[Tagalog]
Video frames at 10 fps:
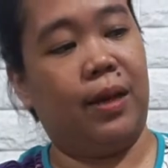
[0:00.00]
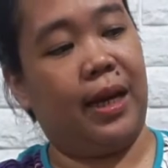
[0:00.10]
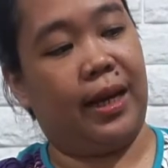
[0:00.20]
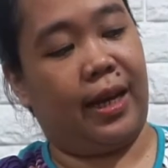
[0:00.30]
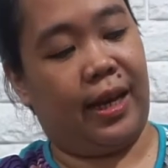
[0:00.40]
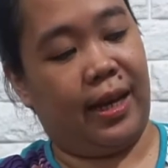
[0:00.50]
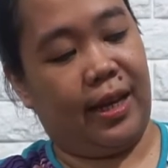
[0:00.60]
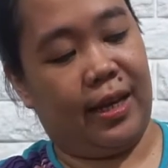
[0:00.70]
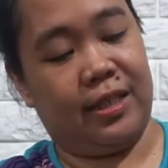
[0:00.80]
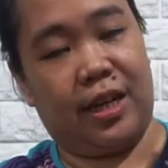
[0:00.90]
malaki
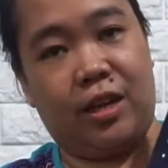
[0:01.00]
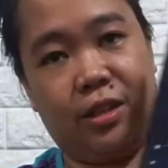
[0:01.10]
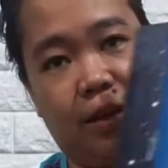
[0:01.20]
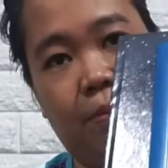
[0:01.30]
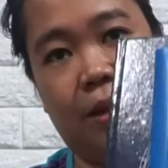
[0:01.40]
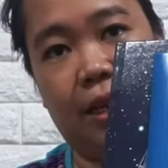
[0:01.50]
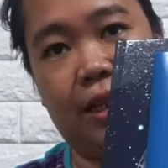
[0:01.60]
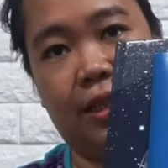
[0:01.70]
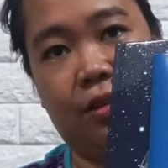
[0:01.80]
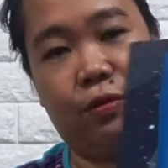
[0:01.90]
at saka isang
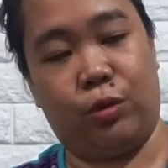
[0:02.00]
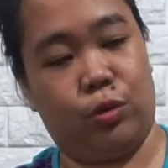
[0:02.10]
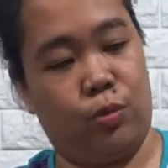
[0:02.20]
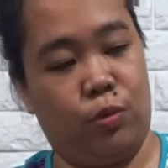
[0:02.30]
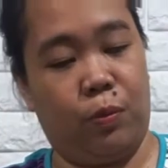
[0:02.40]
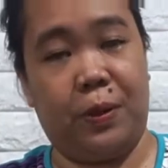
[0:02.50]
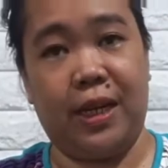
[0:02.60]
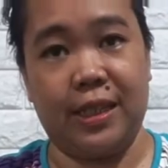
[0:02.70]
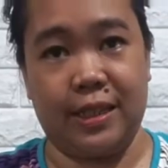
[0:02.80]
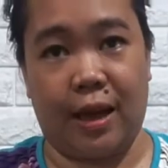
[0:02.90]
maliit na photobook.
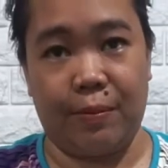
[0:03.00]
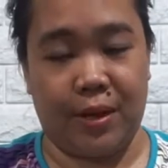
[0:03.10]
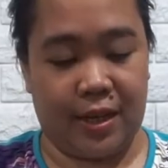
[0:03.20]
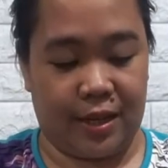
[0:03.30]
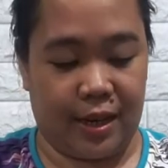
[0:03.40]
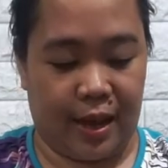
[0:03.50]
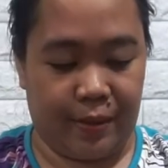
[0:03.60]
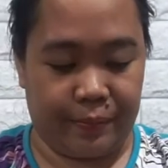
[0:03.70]
Pinagsama na nila.